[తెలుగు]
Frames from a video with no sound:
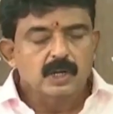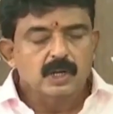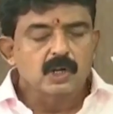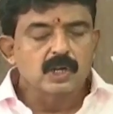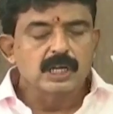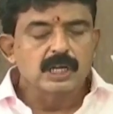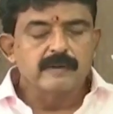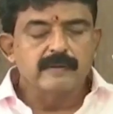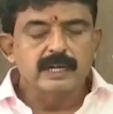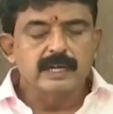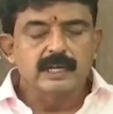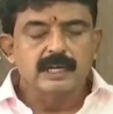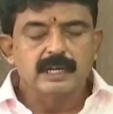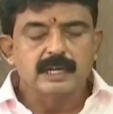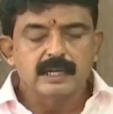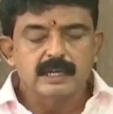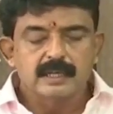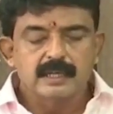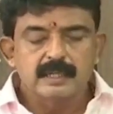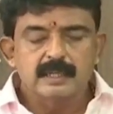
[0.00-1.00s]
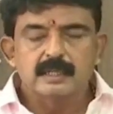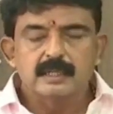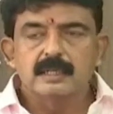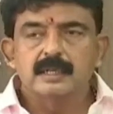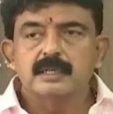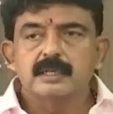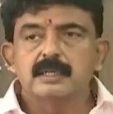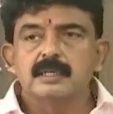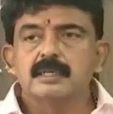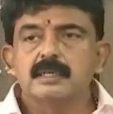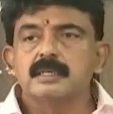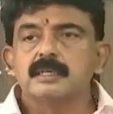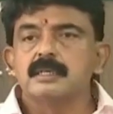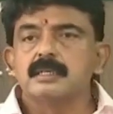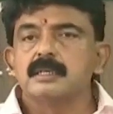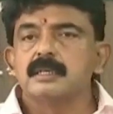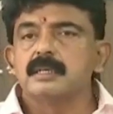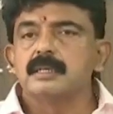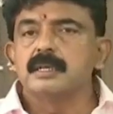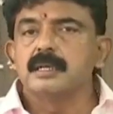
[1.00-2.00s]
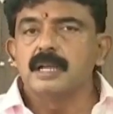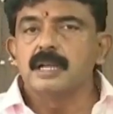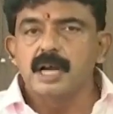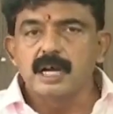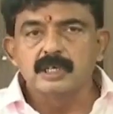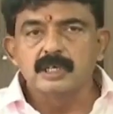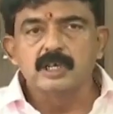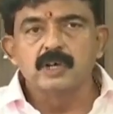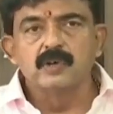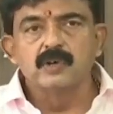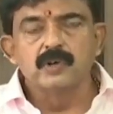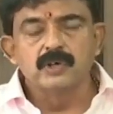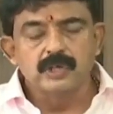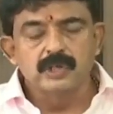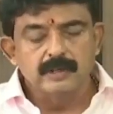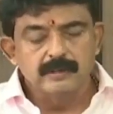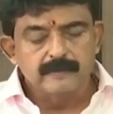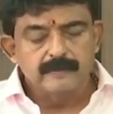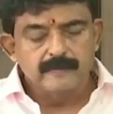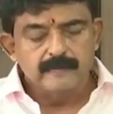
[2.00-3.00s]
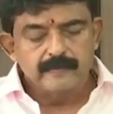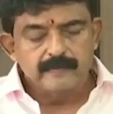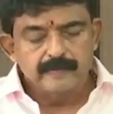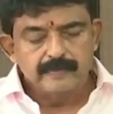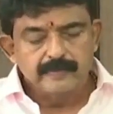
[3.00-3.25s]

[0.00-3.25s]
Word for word: కరోనా వలన లాక్డౌన్ ఉంటాం